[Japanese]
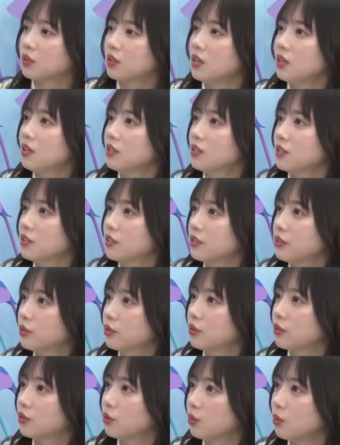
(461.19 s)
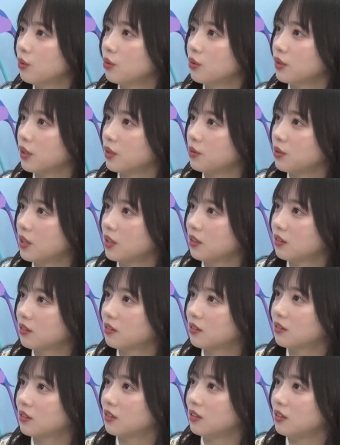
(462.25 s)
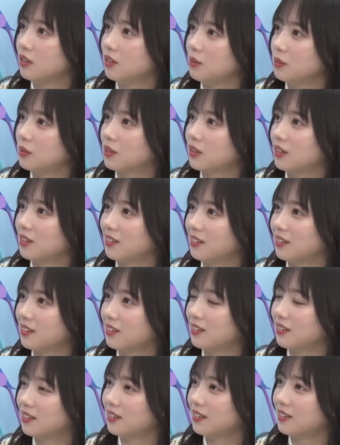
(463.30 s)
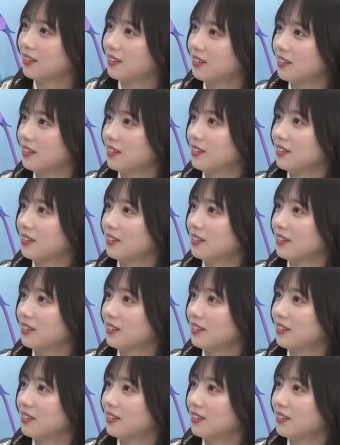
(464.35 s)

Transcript: 警察っとなんか触れ合ったりみたいなこれこれ